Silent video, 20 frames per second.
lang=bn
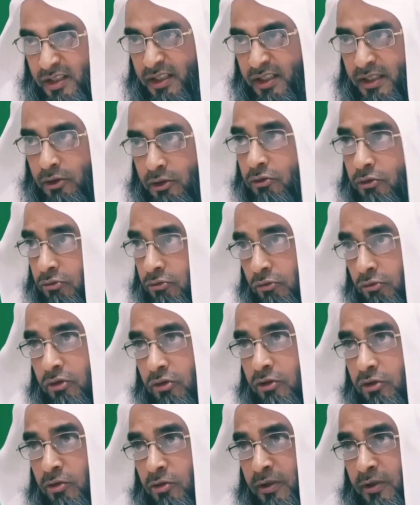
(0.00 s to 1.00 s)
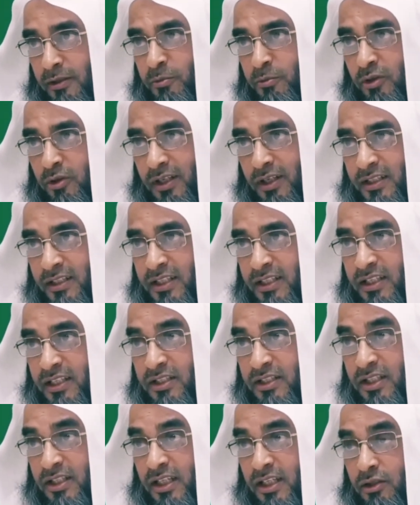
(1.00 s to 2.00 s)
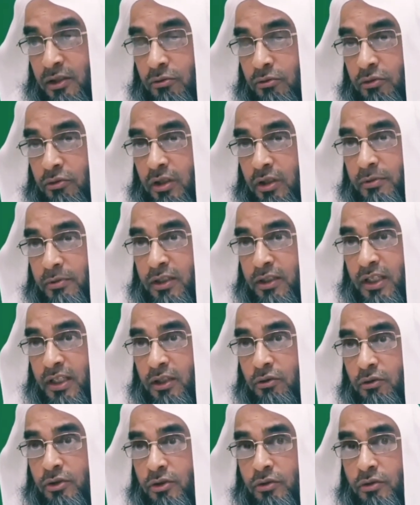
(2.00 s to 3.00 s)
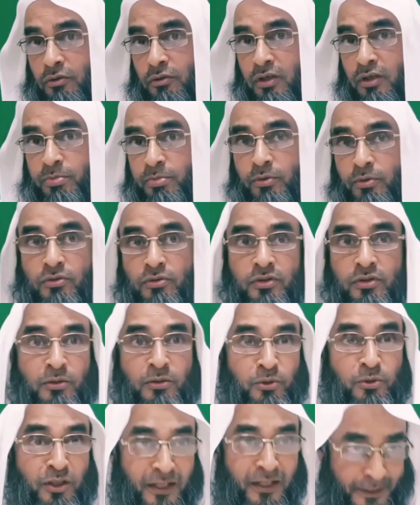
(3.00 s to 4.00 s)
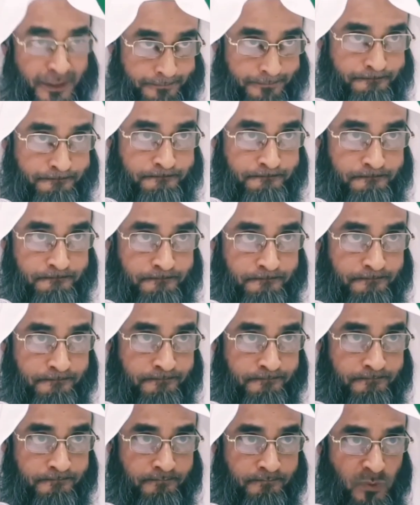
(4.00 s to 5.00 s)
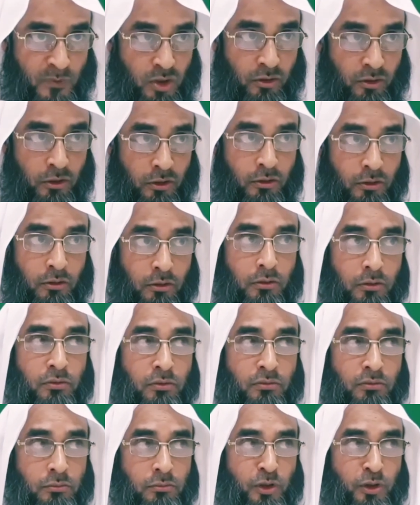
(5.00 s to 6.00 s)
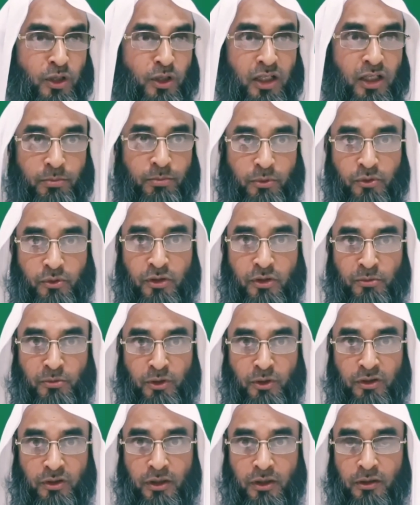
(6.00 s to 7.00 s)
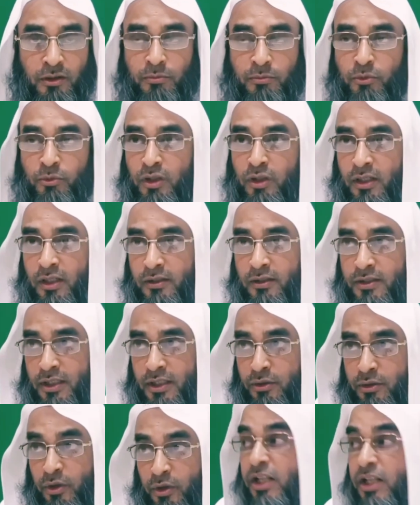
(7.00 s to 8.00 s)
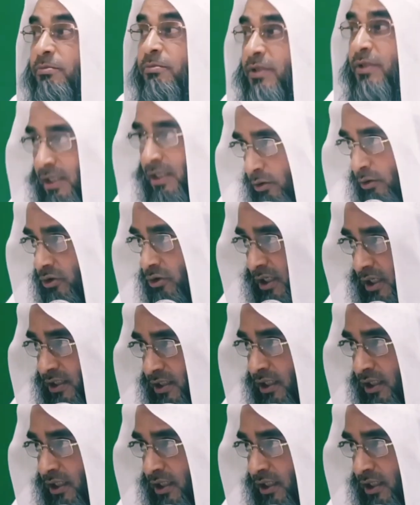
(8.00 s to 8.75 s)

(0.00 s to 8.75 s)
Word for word: কিছু ত্রুটি তোমাদের মধ্যে আছে যেই ত্রুটি বা যেই দোষগুলি পুরুষদের মধ্যে নেই যদিও অনেক পুরুষের মধ্যে মহিলাদের চাইতে অনেক বেশি দোষ আছে